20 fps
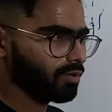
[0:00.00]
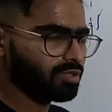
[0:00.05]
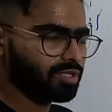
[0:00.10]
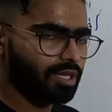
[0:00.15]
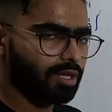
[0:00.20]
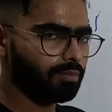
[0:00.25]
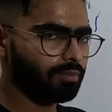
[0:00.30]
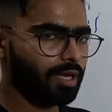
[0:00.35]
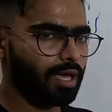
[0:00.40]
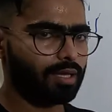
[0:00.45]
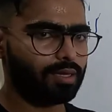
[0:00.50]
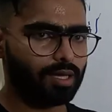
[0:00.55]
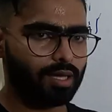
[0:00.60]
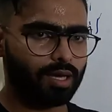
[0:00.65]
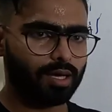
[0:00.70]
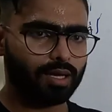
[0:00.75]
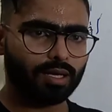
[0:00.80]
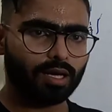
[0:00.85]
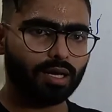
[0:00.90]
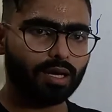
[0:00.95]
है उसे हम कहते
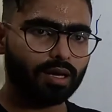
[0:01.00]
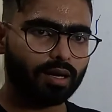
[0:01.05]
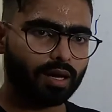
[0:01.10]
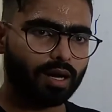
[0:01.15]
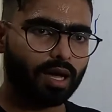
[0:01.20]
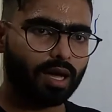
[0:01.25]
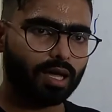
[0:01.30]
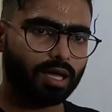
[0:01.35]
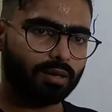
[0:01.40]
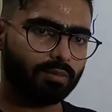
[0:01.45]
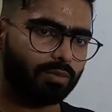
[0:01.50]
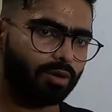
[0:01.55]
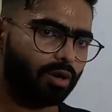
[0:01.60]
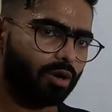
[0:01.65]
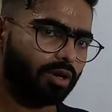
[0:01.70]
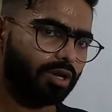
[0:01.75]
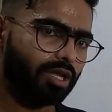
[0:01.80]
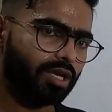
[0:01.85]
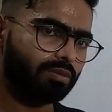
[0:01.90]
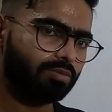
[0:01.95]
हैं इंट्रा
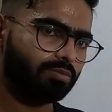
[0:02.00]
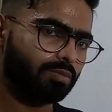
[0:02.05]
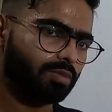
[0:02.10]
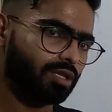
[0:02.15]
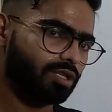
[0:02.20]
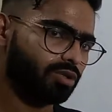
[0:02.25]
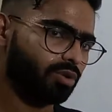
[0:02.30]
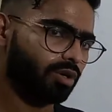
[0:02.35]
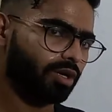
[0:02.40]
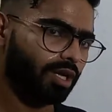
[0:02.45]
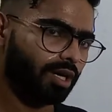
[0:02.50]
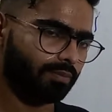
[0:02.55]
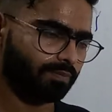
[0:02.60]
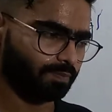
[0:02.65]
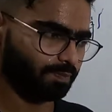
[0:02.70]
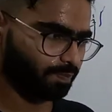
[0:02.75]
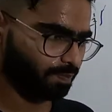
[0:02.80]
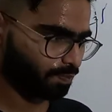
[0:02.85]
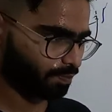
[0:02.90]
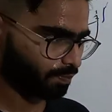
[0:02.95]
एम्ब्रियोनिक मीजोडम